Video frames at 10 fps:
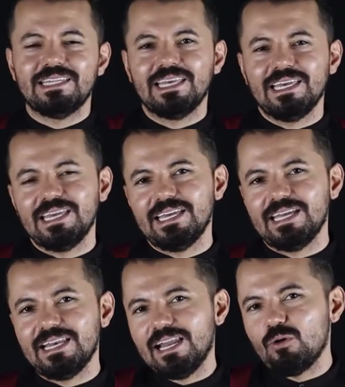
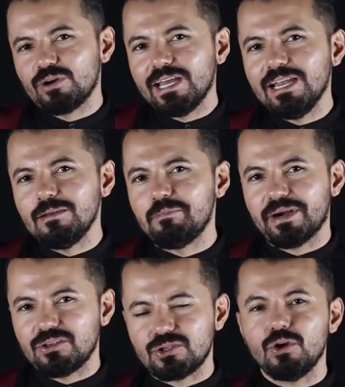de laurel
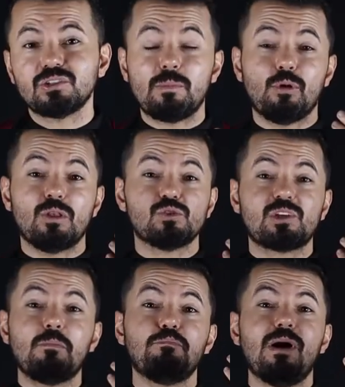preciosa, por eso
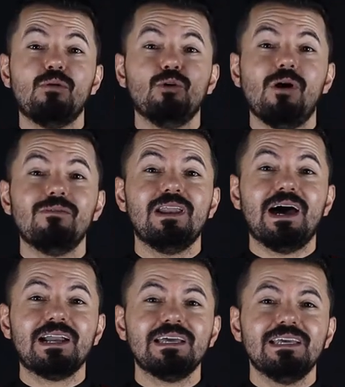San Pablo va a
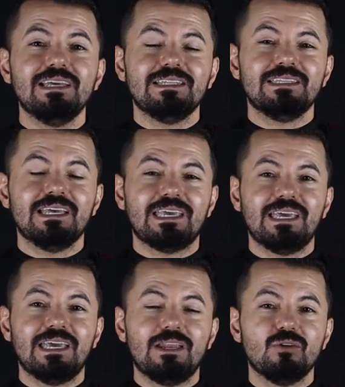hablar de
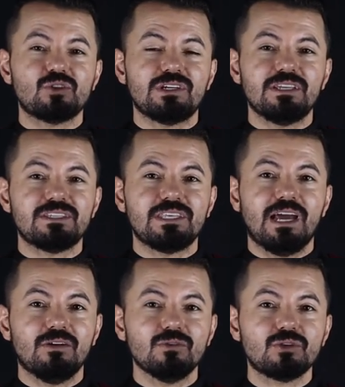que los
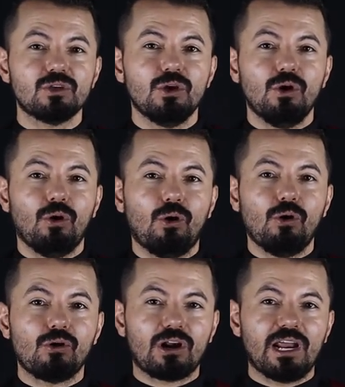cristianos
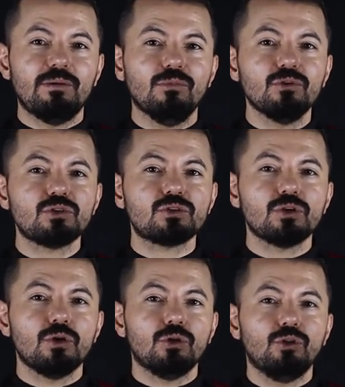corremos
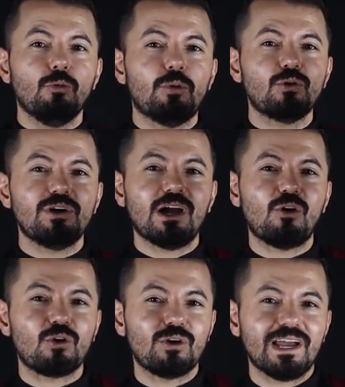no por una
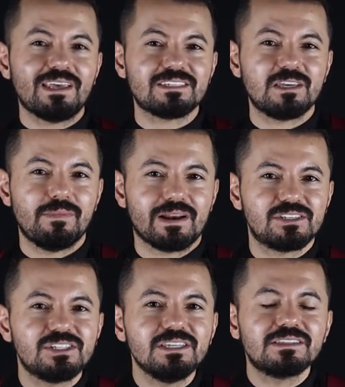corona que se
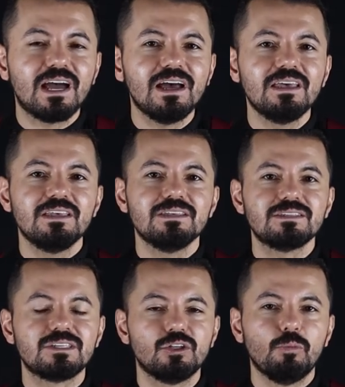marchita,
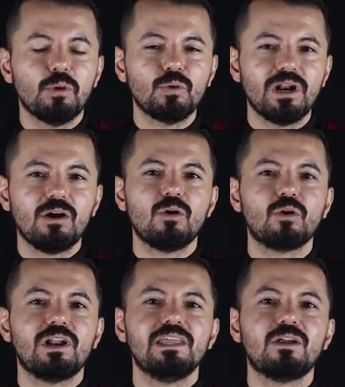sino por una
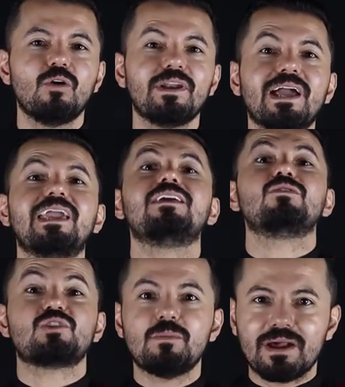corona de gloria que
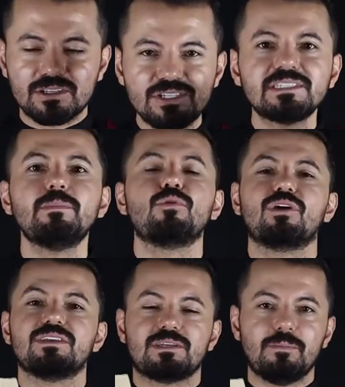no se marchita,
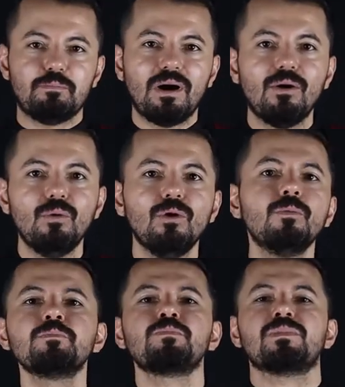porque San Pablo